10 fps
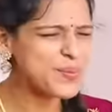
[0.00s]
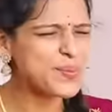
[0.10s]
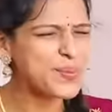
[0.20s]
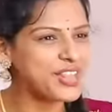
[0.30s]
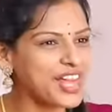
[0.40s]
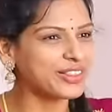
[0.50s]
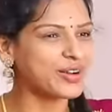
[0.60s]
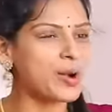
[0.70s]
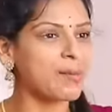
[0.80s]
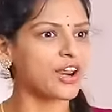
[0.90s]
நிம்மதியா
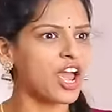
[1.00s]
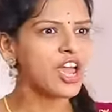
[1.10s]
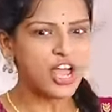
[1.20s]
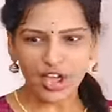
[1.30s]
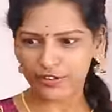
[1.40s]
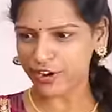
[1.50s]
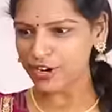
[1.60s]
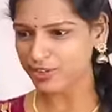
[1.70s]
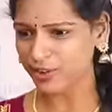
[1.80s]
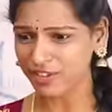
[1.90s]
தூங்க போறேன்
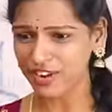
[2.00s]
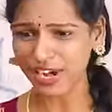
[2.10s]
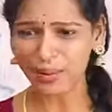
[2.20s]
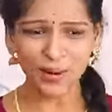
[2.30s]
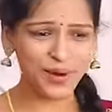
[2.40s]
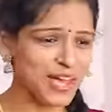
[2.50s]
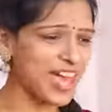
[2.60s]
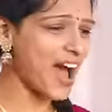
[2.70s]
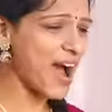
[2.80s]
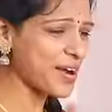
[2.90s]
என் ஃப்ரெண்ட்ஸ் கூட வெளில
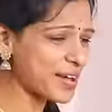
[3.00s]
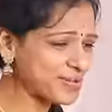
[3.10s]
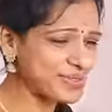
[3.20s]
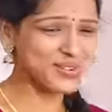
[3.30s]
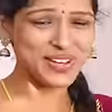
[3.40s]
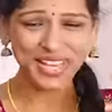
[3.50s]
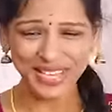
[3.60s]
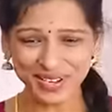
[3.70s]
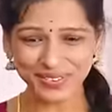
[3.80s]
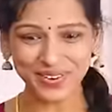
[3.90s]
போவேன் அங்க போவேன்
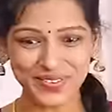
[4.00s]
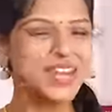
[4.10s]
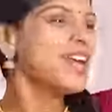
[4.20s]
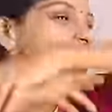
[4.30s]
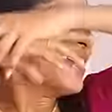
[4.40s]
இங்க போவேன்